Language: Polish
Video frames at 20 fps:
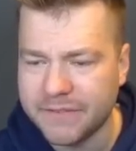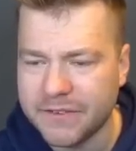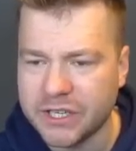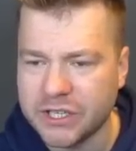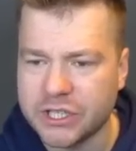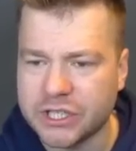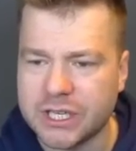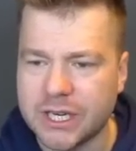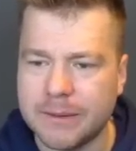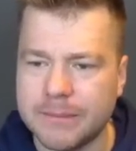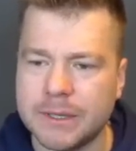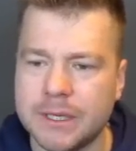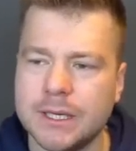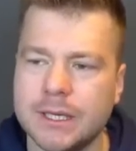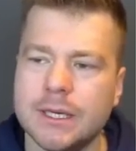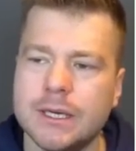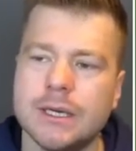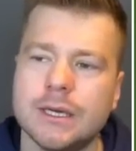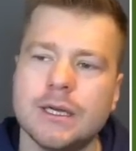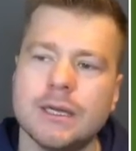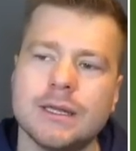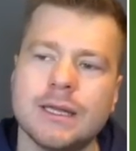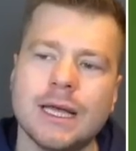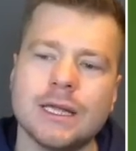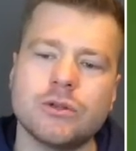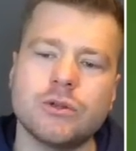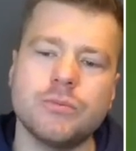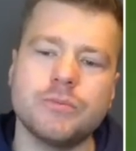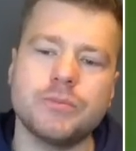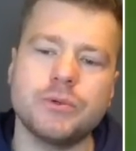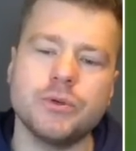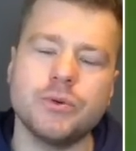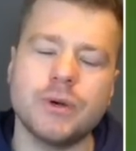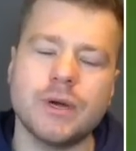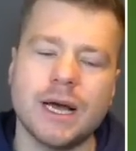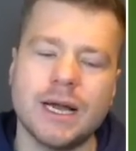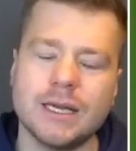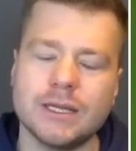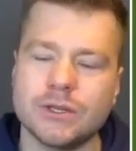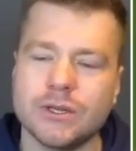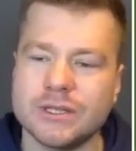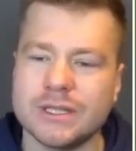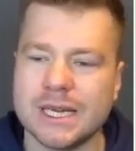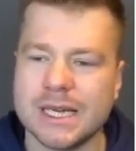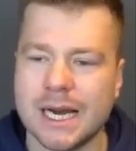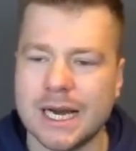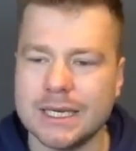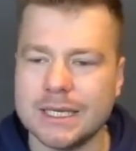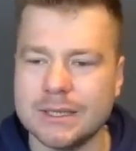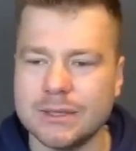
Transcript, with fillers: wyjściem na tą piłkę, ale to zagranie